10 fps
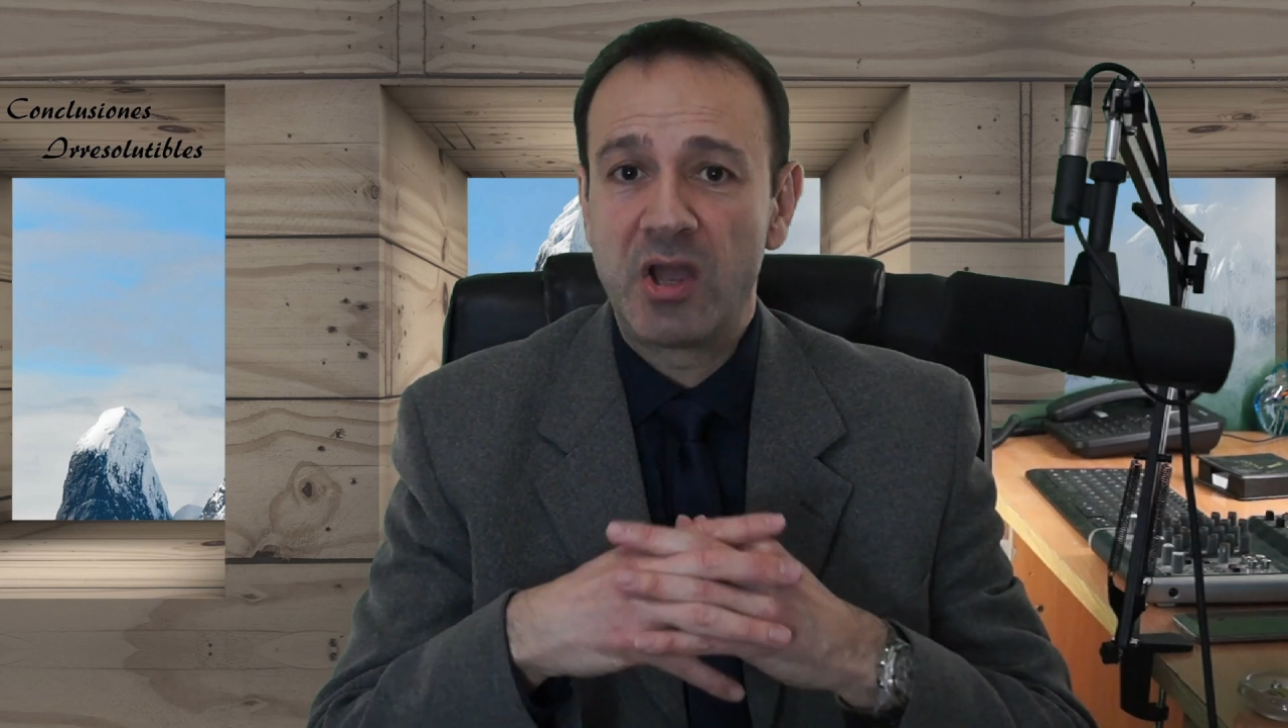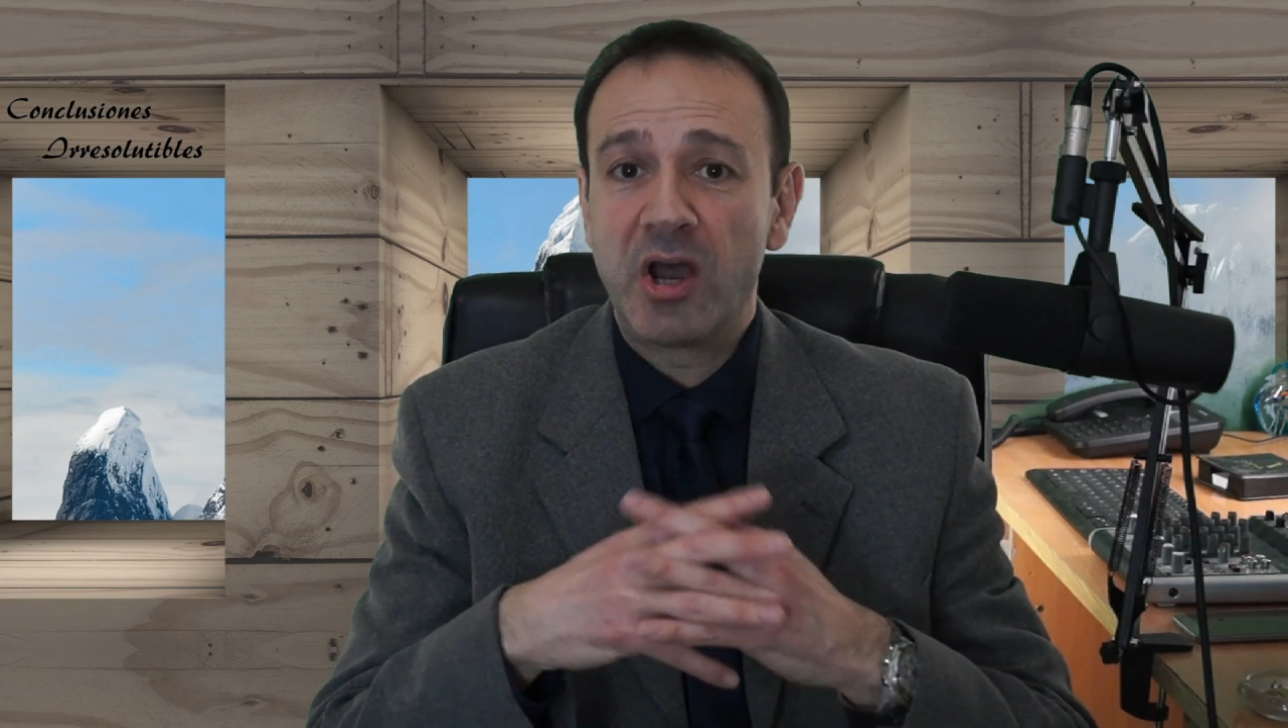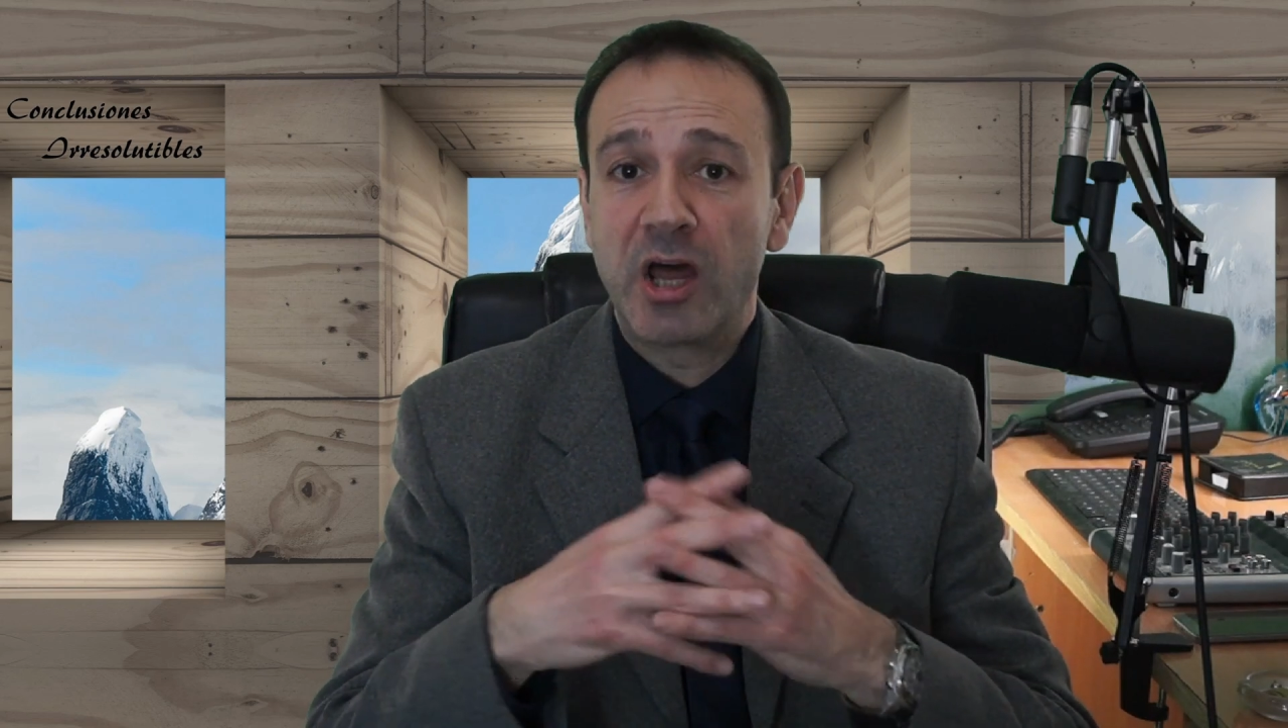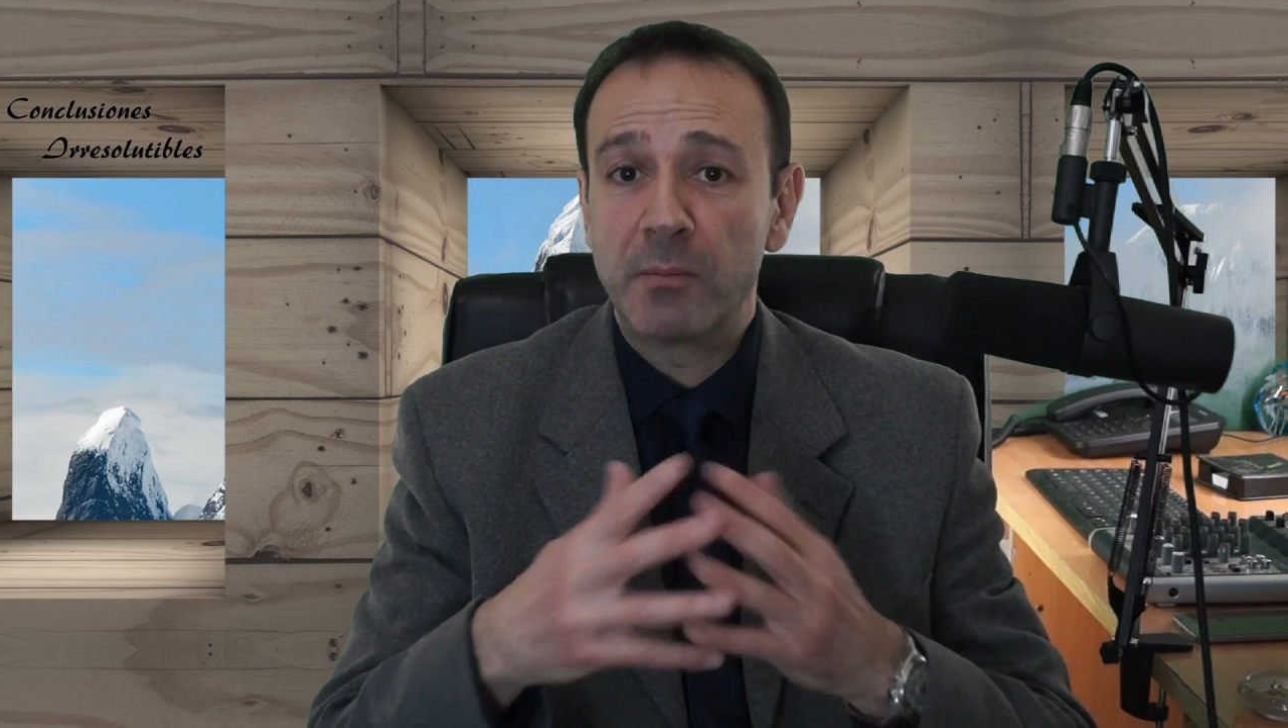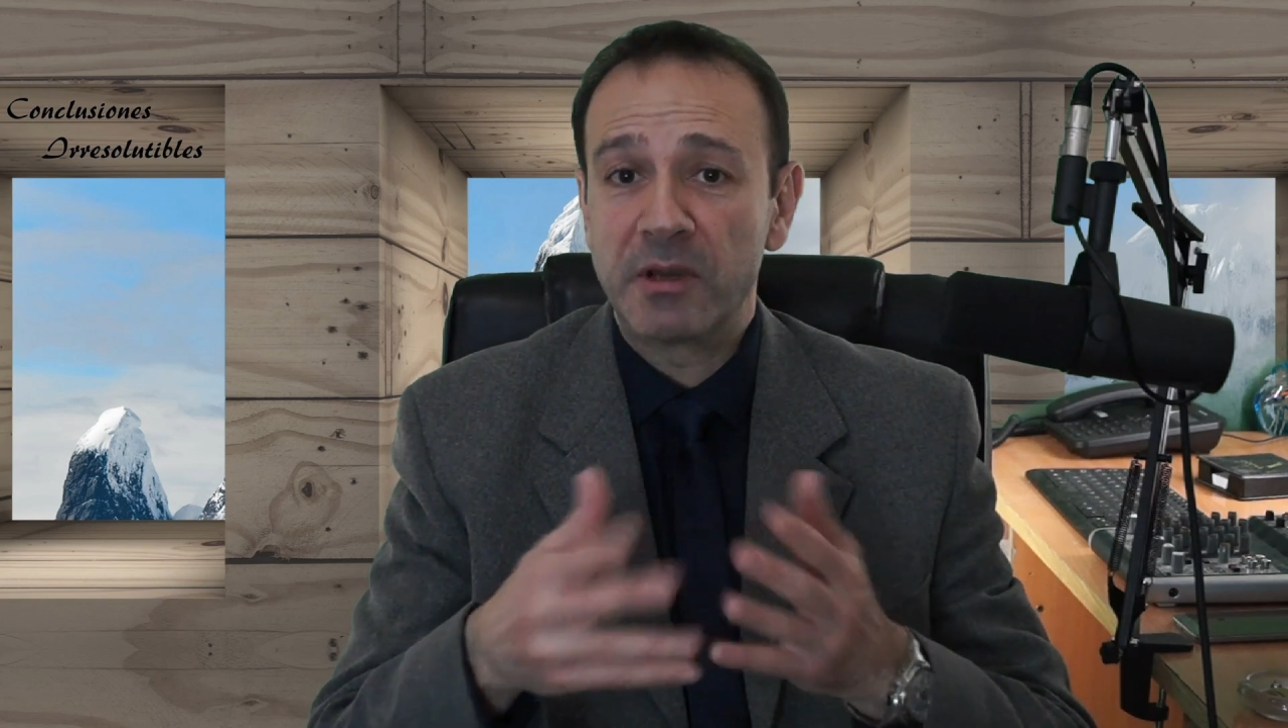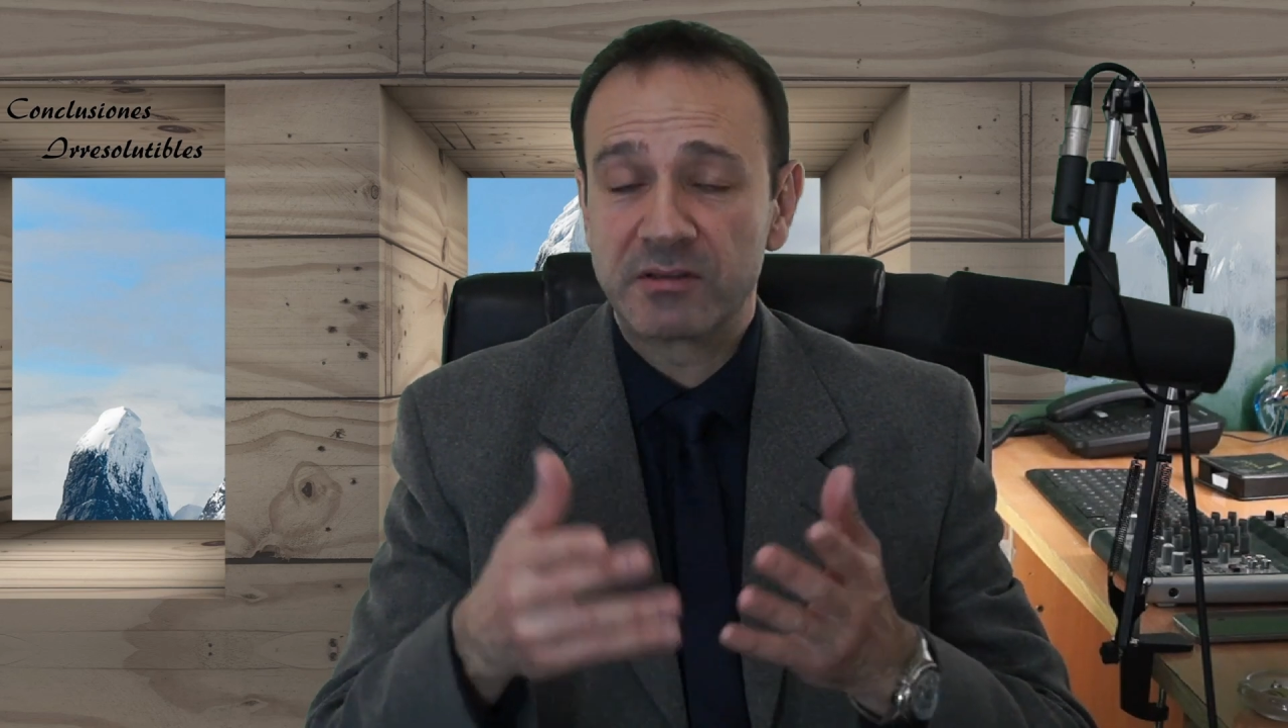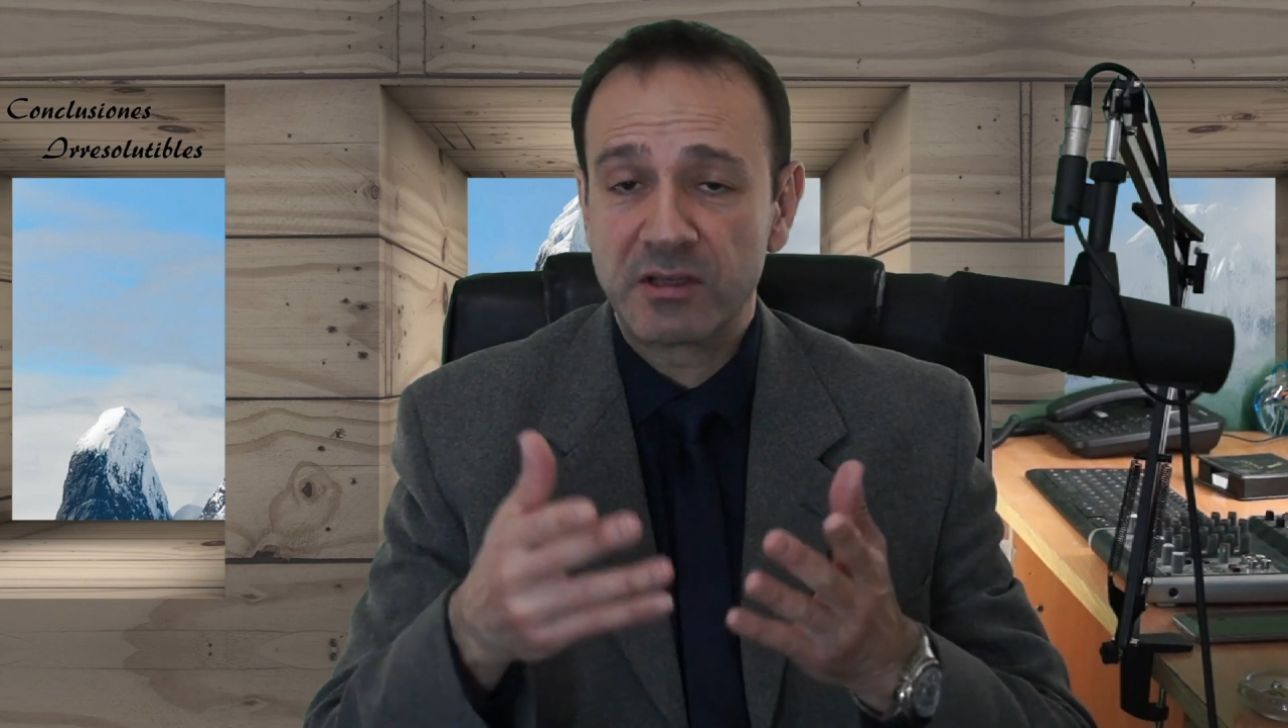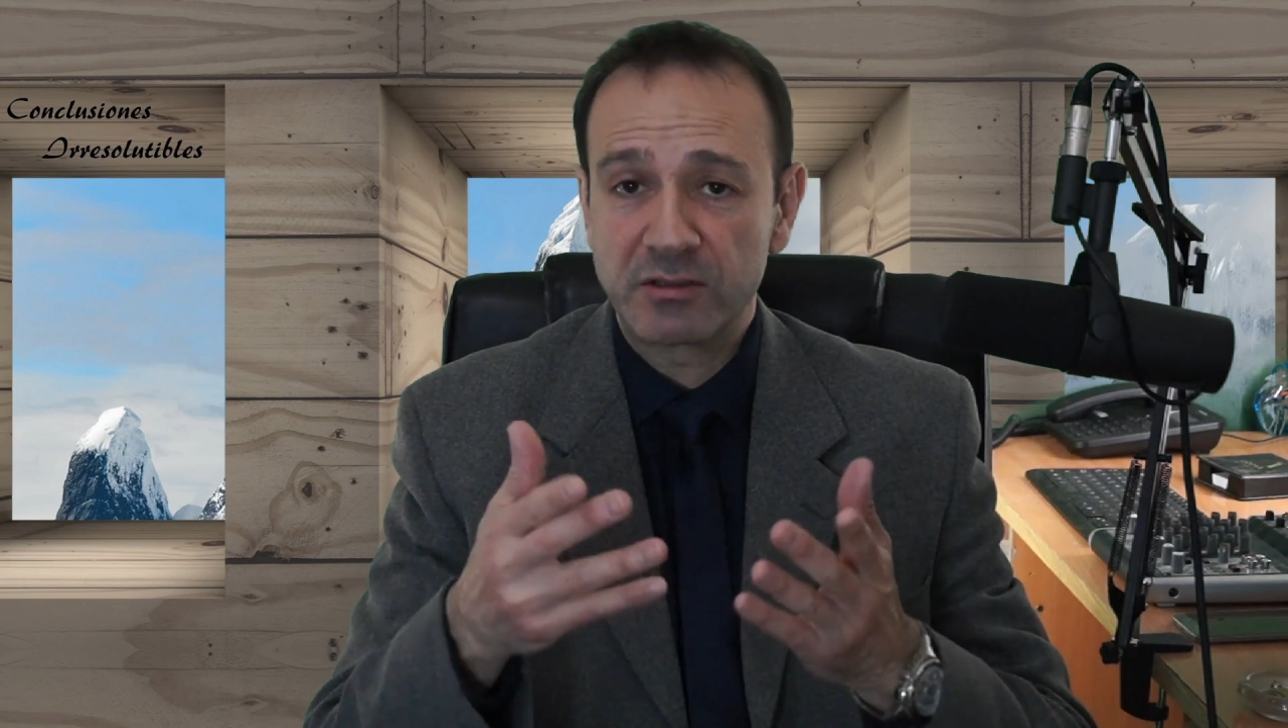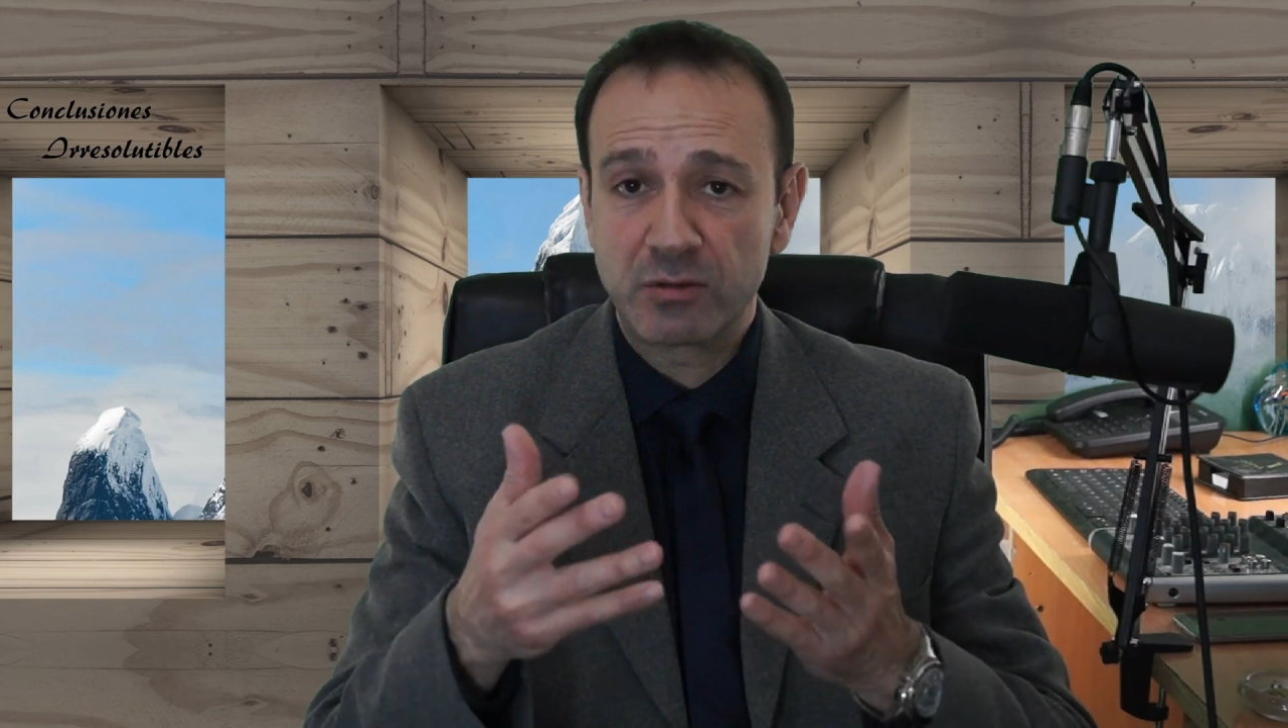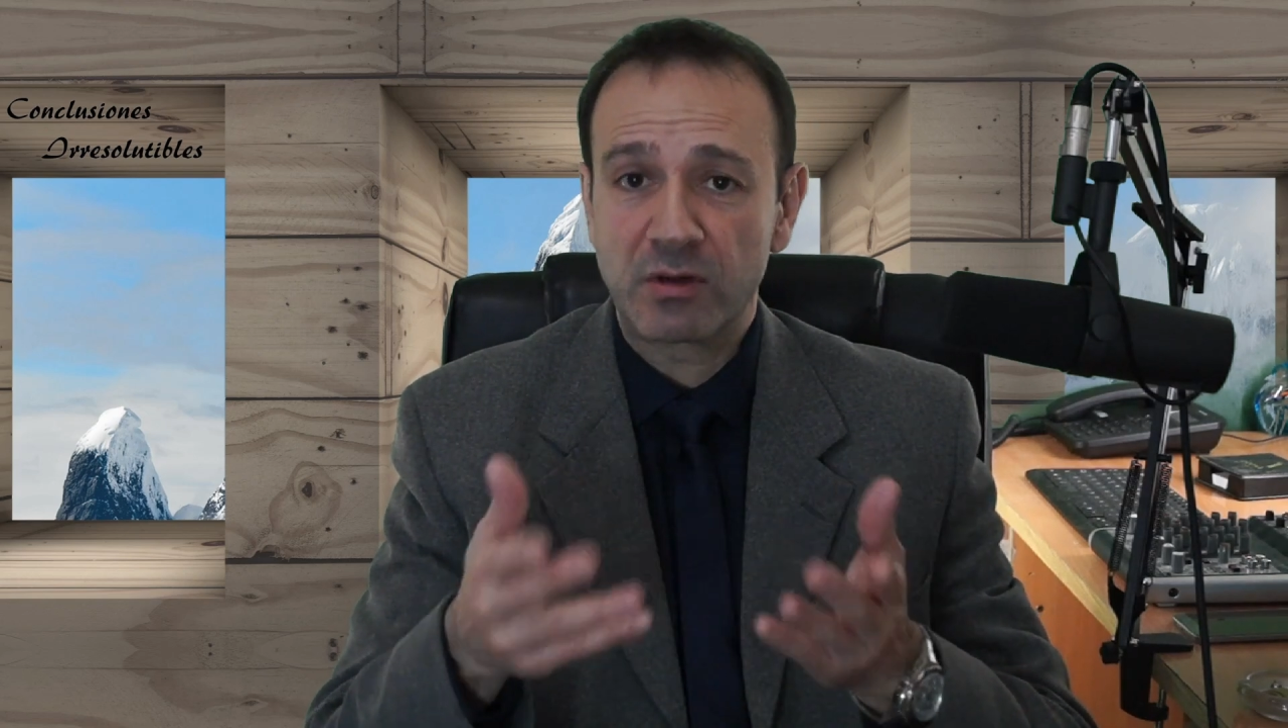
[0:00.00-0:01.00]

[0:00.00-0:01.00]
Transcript: Además de esto,